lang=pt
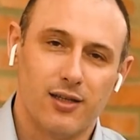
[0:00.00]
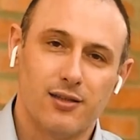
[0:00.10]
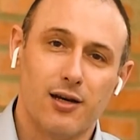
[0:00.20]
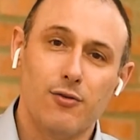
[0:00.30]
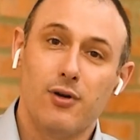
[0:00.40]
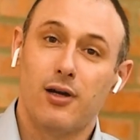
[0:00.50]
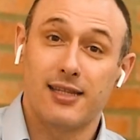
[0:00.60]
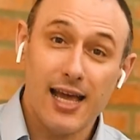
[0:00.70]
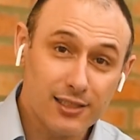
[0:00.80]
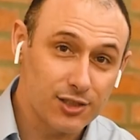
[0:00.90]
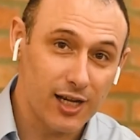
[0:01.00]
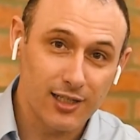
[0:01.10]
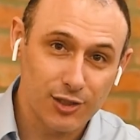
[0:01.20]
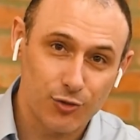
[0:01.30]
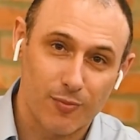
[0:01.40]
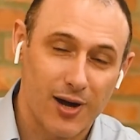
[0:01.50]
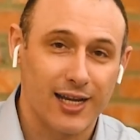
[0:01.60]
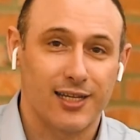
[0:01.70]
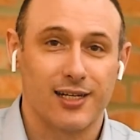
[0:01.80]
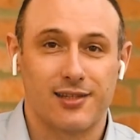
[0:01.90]
Então, teste aí na sua
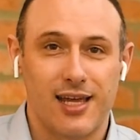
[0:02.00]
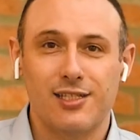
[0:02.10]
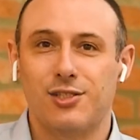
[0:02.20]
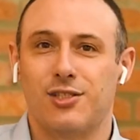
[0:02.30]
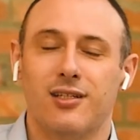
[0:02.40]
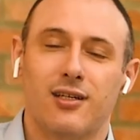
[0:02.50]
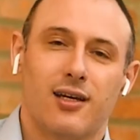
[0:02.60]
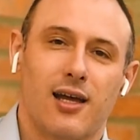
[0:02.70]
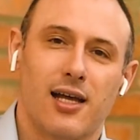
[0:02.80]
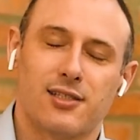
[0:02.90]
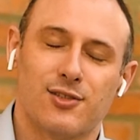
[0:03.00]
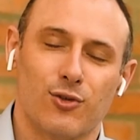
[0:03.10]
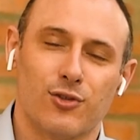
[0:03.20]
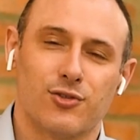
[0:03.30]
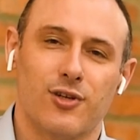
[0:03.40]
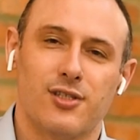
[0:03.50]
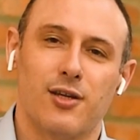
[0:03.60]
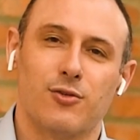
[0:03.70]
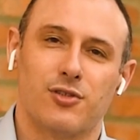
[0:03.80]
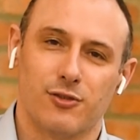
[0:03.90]
máquina, teste essas soluções
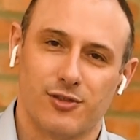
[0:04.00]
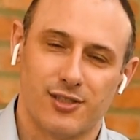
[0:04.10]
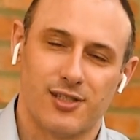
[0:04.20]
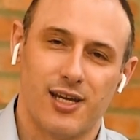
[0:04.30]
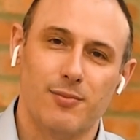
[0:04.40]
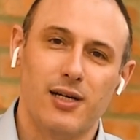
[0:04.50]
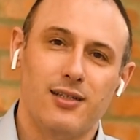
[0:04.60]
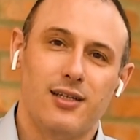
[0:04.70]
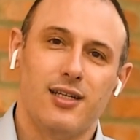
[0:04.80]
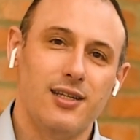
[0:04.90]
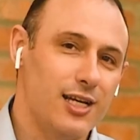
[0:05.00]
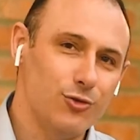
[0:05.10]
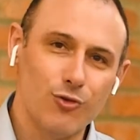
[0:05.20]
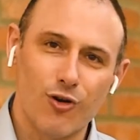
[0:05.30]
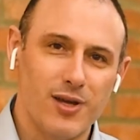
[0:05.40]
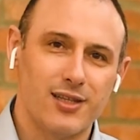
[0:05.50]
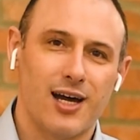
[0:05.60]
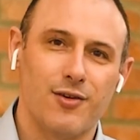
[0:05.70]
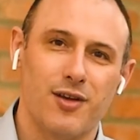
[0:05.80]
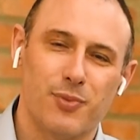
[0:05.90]
aí no seu sistema e deixa um
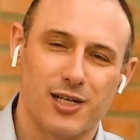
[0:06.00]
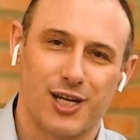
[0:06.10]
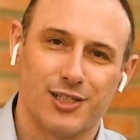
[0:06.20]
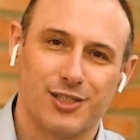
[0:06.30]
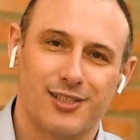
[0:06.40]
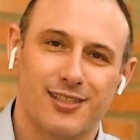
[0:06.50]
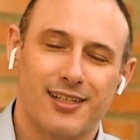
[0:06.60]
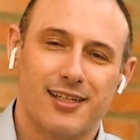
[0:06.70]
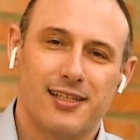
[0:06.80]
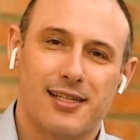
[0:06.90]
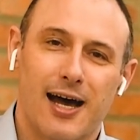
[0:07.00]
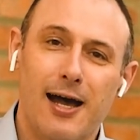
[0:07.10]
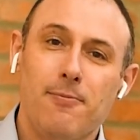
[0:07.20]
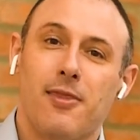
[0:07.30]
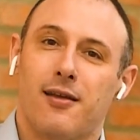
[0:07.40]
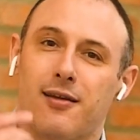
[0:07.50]
comentário aí pra gente, tá?